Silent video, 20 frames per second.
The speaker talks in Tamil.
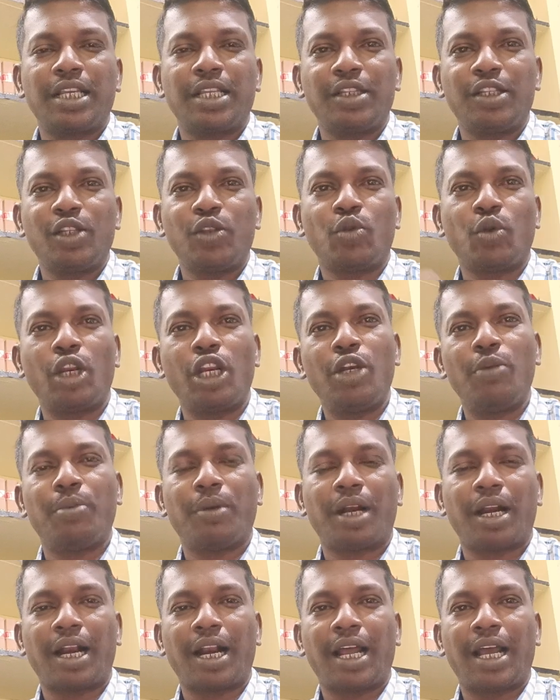சேர்ந்து தொழில்
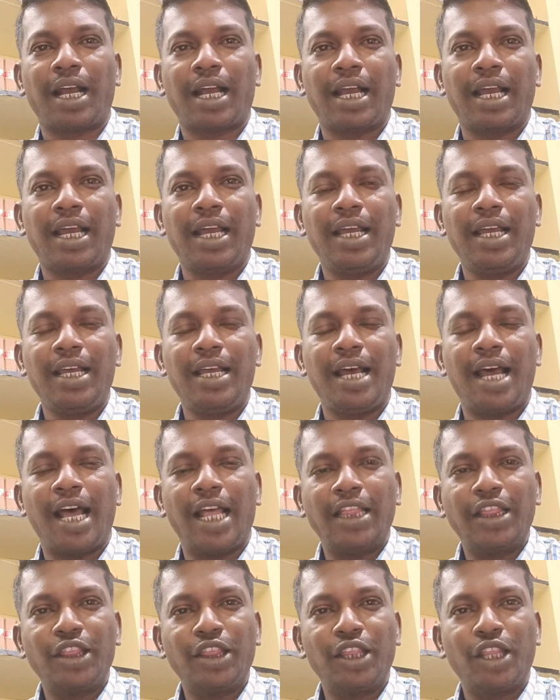பண்ணுறாங்க
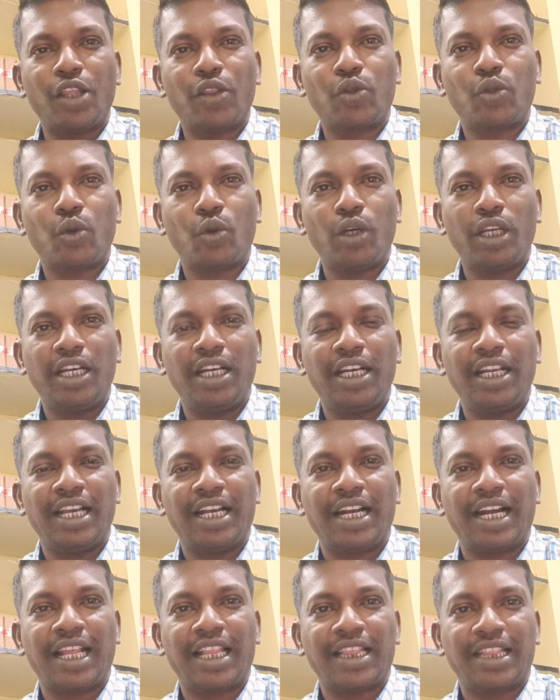அந்த
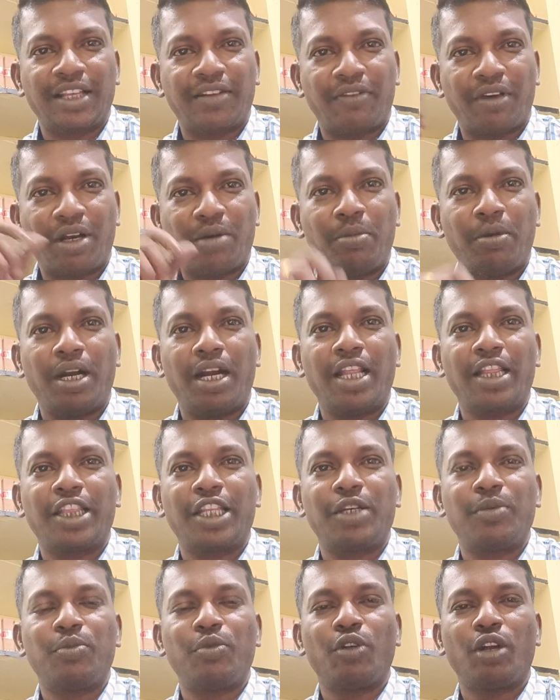தொழிலில் கிடைத்த
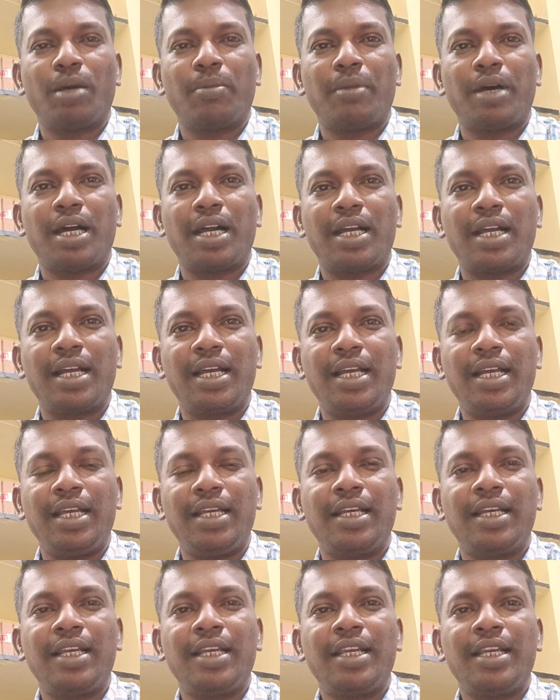வருமானத்தின் மூலமாக
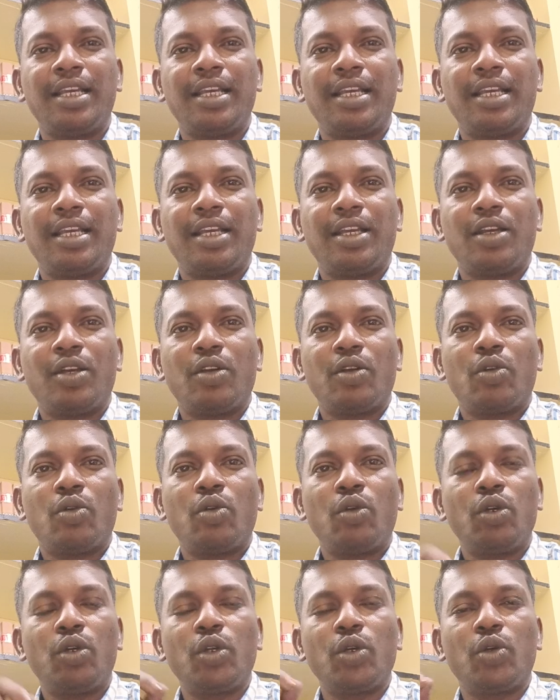
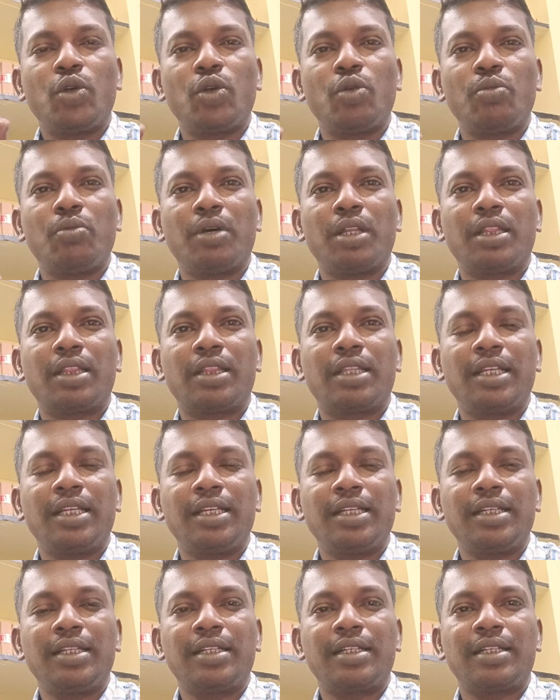கூட்டு குடும்பத்தின்
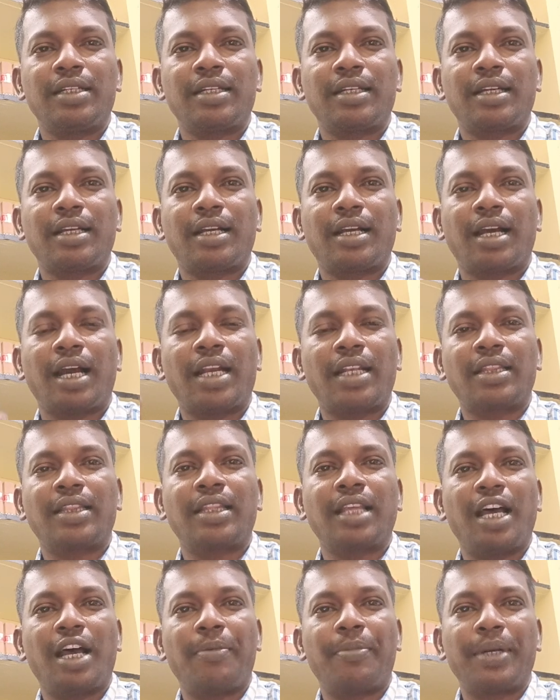
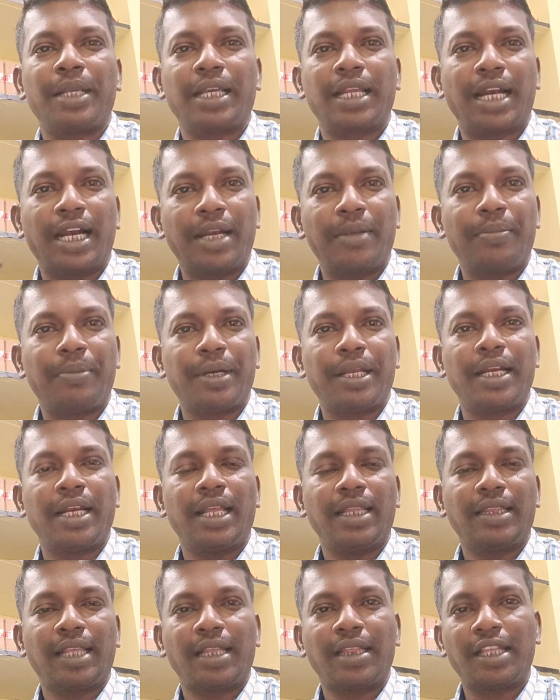கர்த்தா அப்படிங்கிற
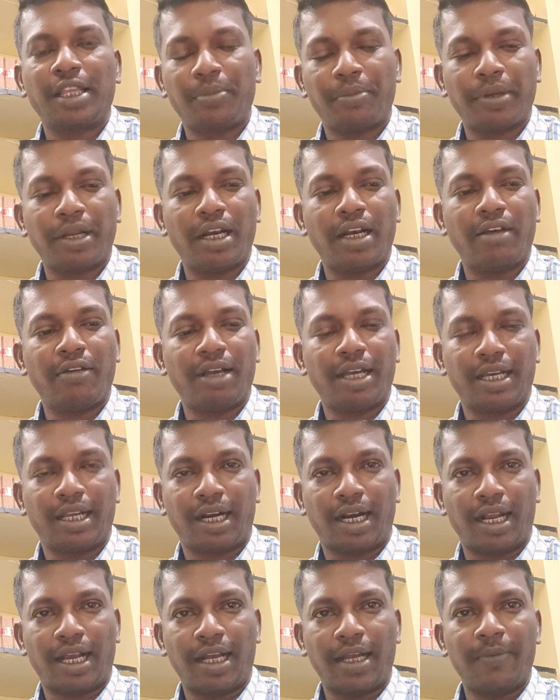அடிப்படையில் தந்தை பேரில்
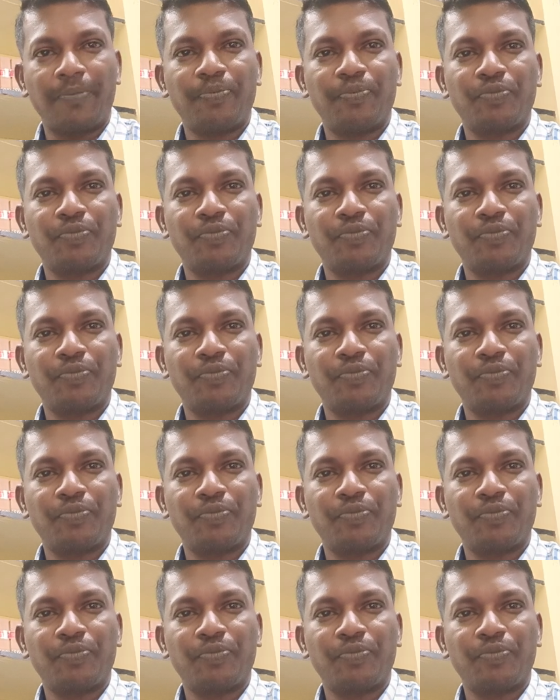வாங்குறாங்க